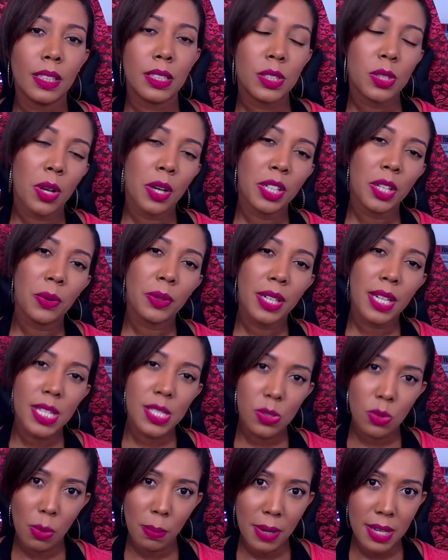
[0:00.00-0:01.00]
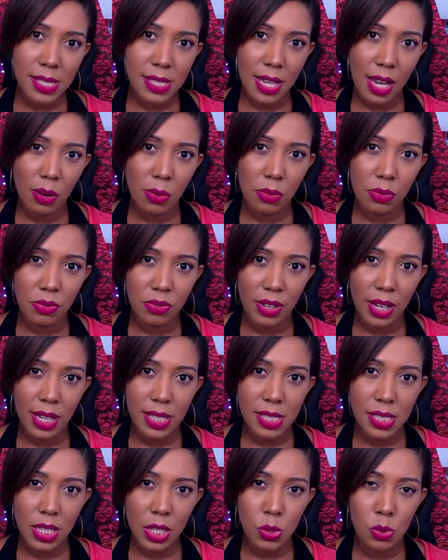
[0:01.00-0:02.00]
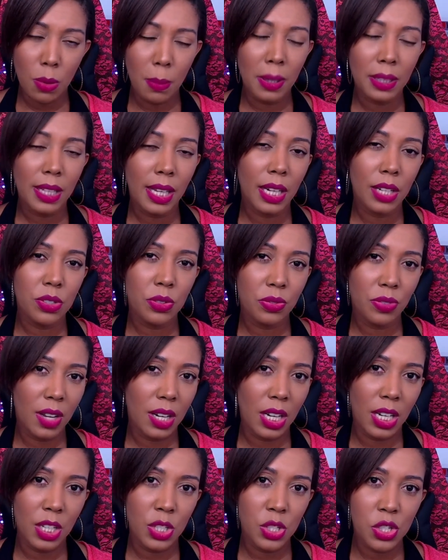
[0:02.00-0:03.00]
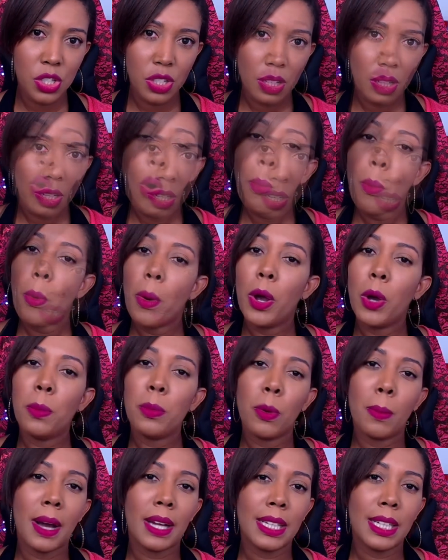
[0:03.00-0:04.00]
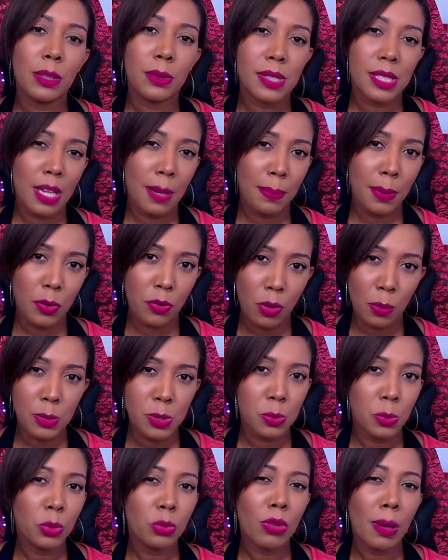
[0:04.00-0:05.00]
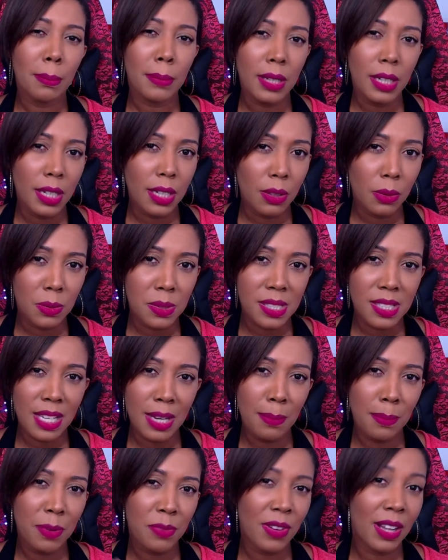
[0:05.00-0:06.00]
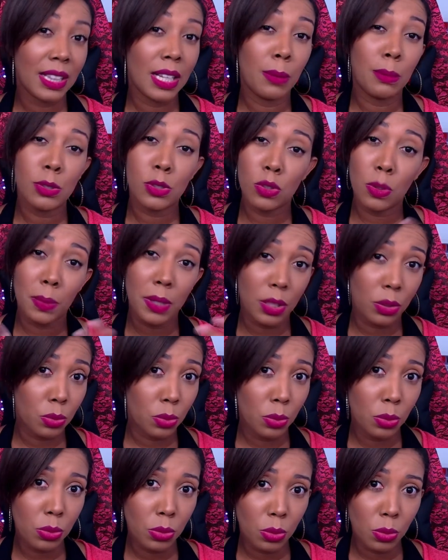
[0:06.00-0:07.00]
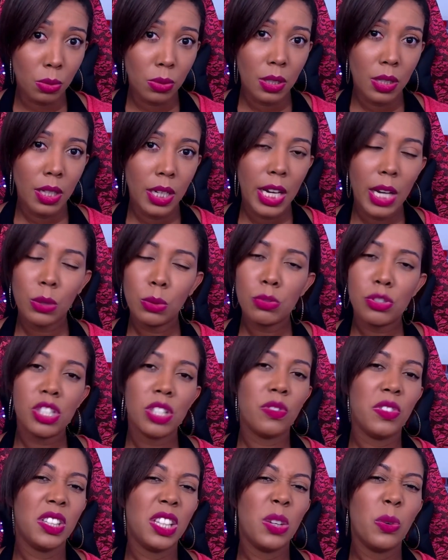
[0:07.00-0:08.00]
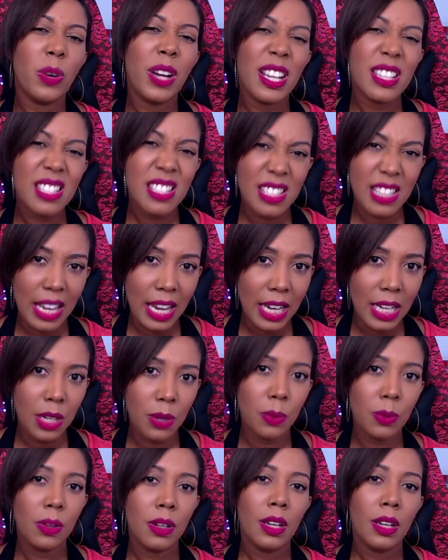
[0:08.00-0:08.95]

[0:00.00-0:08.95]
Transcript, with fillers: Só que eu quis começar a conversa de uma maneira diferente. Como eu e meu marido sempre fomos muito amigos, e sempre falamos sobre tudo, eu não tive nenhum receio